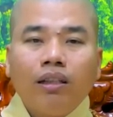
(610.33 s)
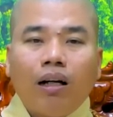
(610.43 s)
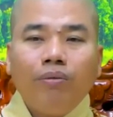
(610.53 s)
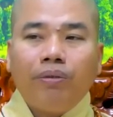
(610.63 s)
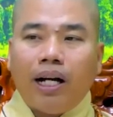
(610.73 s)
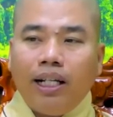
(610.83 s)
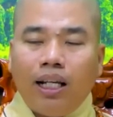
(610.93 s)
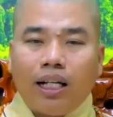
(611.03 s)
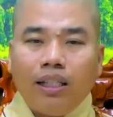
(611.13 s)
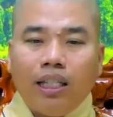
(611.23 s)
không phải
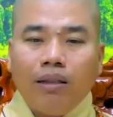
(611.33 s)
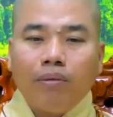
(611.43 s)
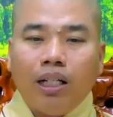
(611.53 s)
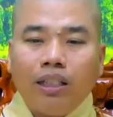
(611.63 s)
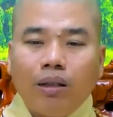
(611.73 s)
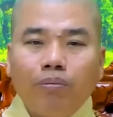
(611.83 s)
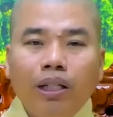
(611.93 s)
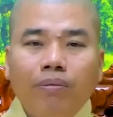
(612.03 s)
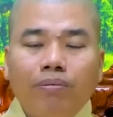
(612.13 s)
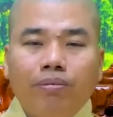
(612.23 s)
là cái chuyện mình ở trong
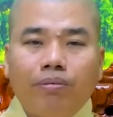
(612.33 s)
bếp